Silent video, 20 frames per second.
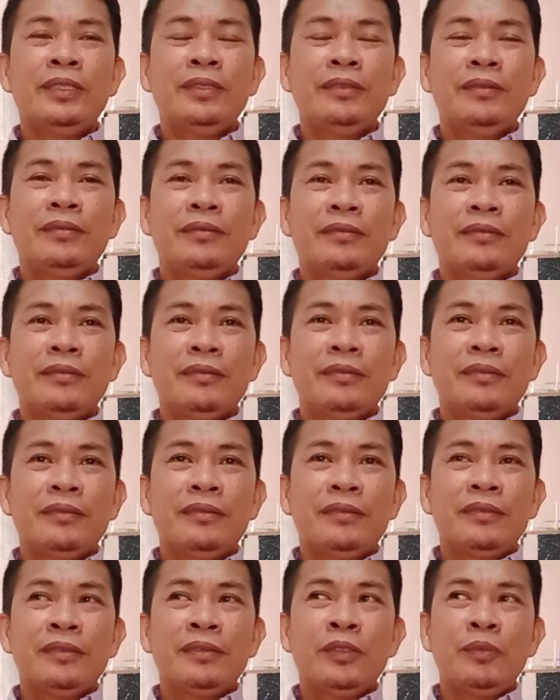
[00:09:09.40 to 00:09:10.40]
Ngayon,
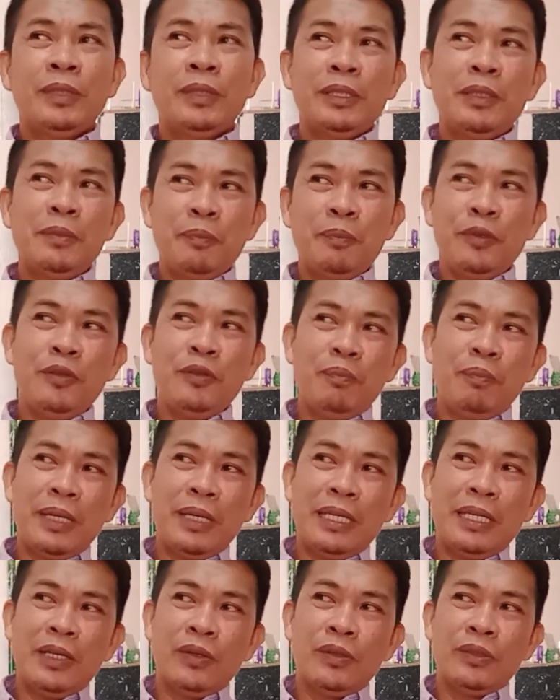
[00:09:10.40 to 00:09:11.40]
dumating po
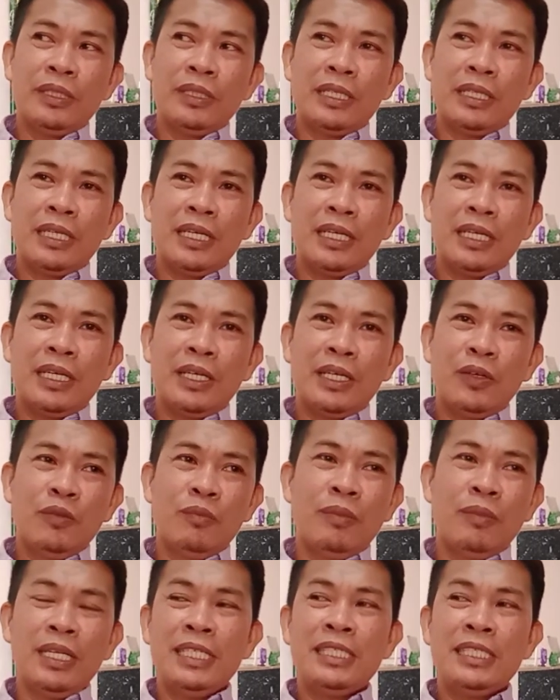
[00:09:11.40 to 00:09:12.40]
yung panahon
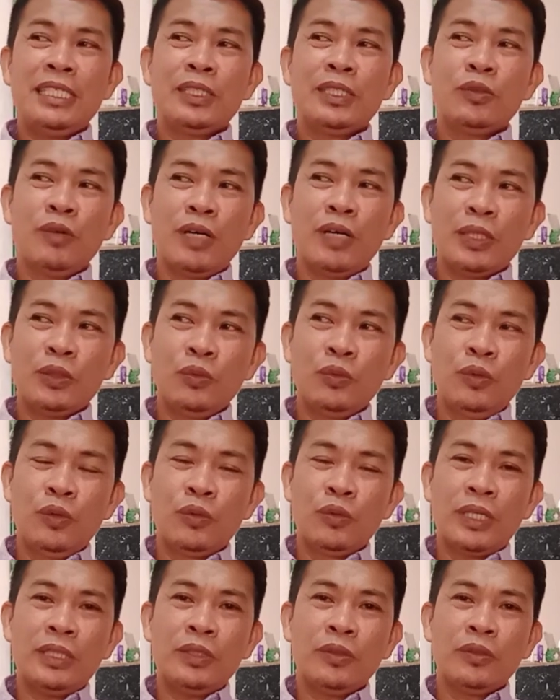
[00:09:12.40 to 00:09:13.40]
na umalis itong
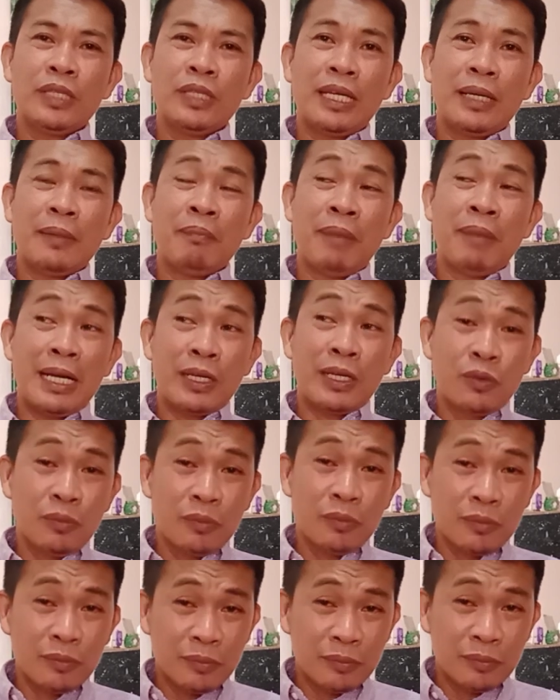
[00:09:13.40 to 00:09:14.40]
katulong na to na
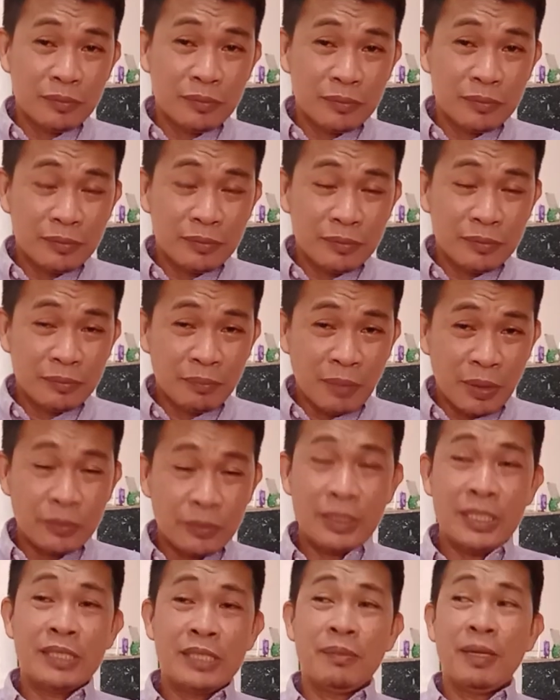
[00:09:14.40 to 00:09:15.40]
bagong
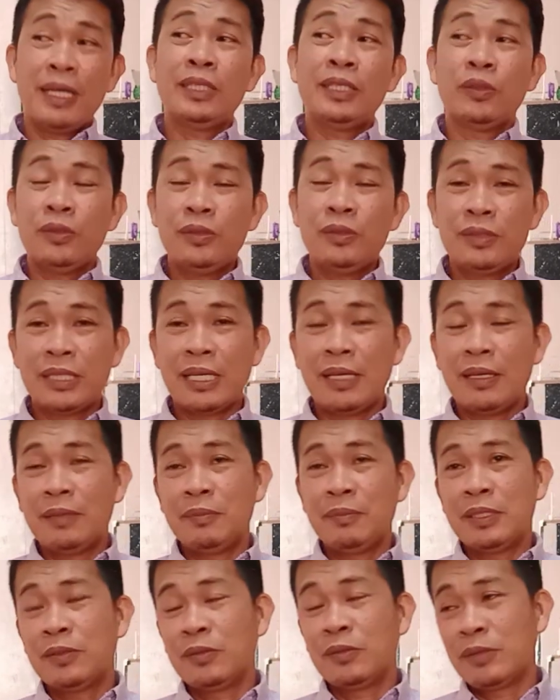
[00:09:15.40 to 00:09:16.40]
bautismado
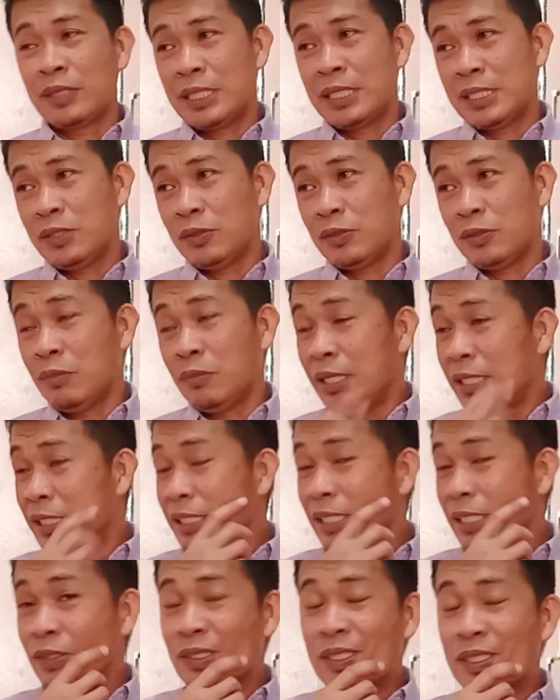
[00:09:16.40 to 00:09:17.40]
sa aming kongregasyon.
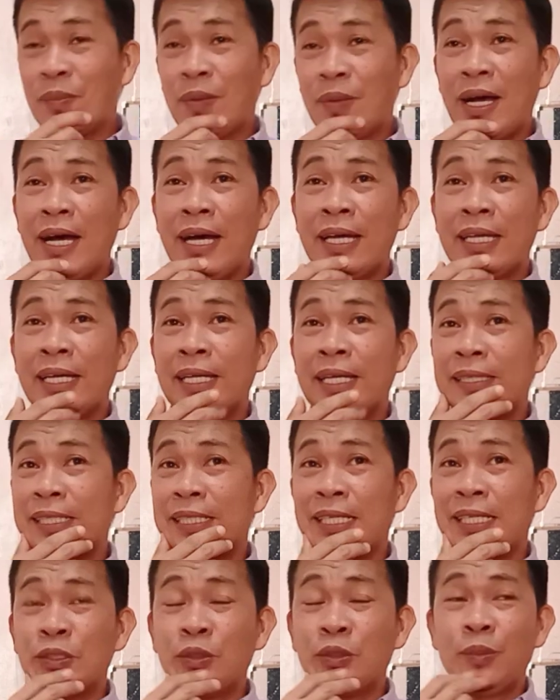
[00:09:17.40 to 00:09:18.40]
Umalis na dun sa bahay
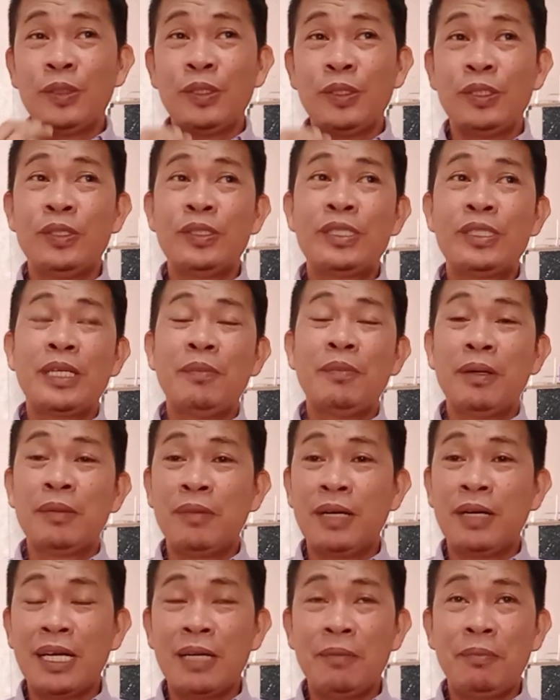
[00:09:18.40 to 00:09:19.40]
at uh, tumuloy dun
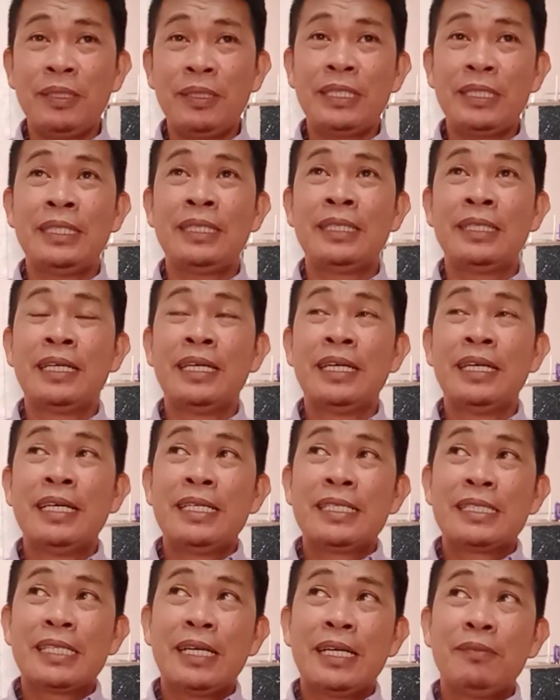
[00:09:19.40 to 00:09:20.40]
sa ibang mga kapatid
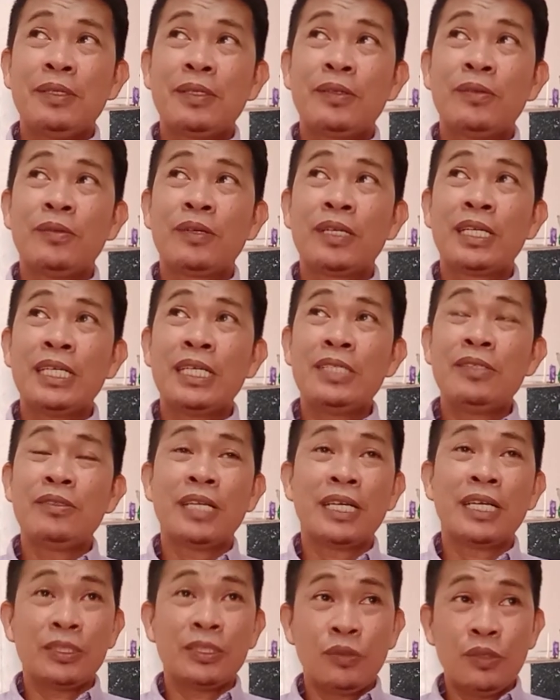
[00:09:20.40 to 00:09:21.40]
sa aming
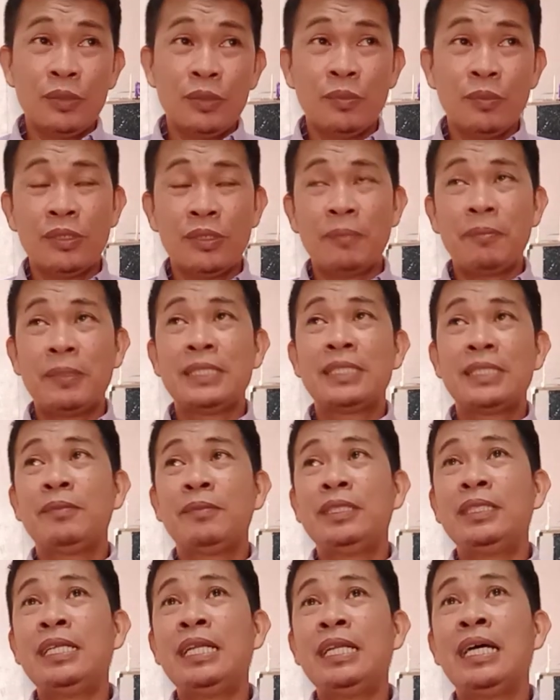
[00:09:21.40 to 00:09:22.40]
kongregasyon. Nakituloy muna
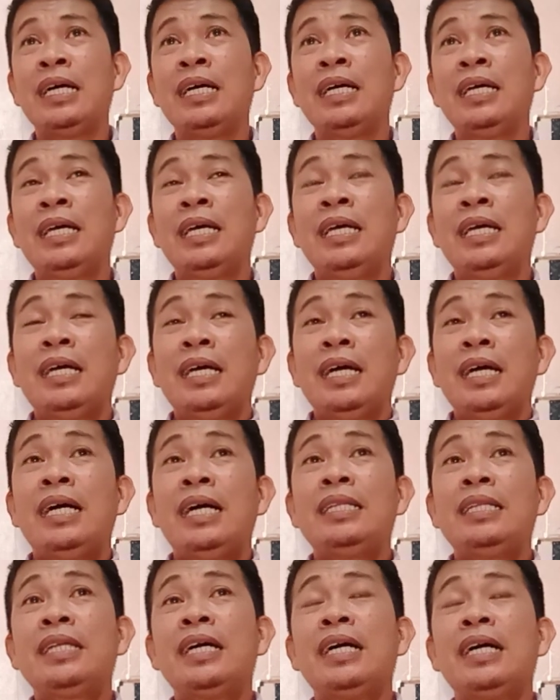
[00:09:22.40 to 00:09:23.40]
pansamantala.
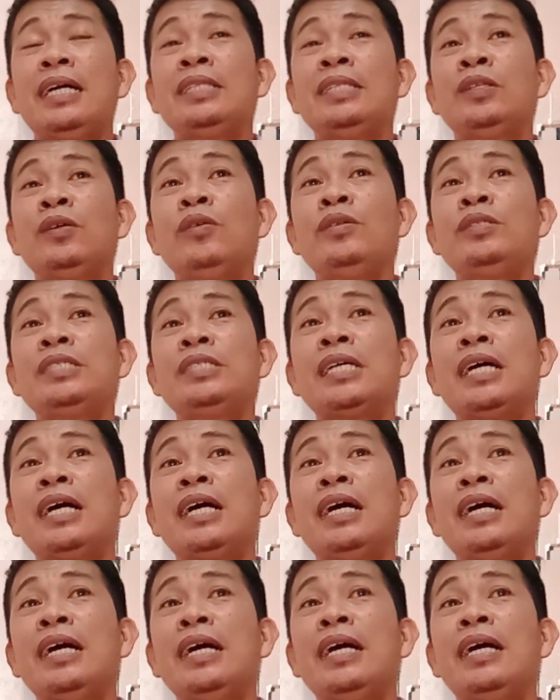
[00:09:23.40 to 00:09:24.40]
At uh, doon
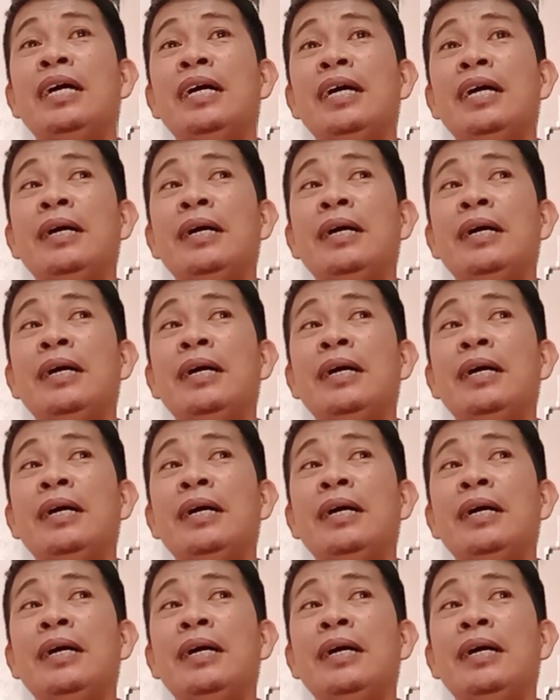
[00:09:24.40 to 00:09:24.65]
sa